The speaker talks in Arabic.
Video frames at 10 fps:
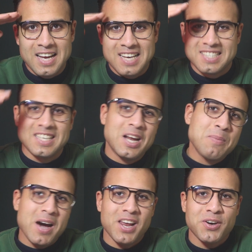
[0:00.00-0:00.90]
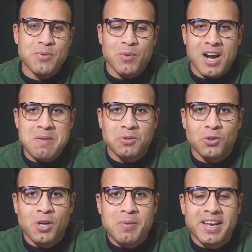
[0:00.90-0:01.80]
السلام عليكم ورحمة
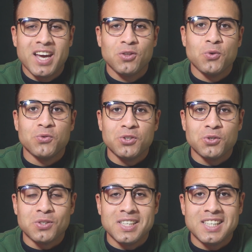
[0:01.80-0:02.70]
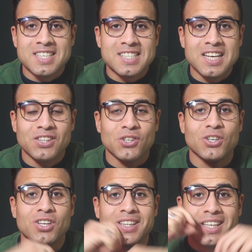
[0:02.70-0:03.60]
الله وبركاته فيديو جديد ازاي
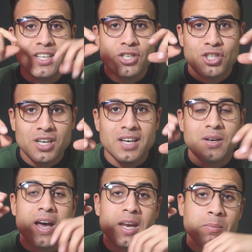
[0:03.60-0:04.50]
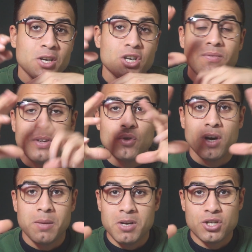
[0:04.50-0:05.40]
تقدر تنشأ انيميشن
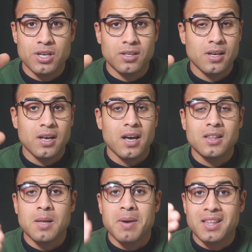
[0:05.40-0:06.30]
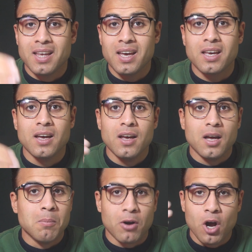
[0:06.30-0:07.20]
فيديو انيميشن انت محتاج
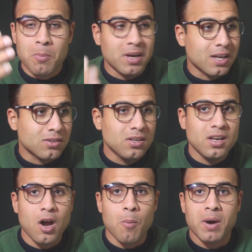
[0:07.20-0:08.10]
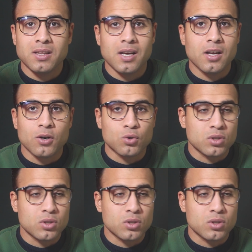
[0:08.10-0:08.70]
برامج كتيرة ومحتاج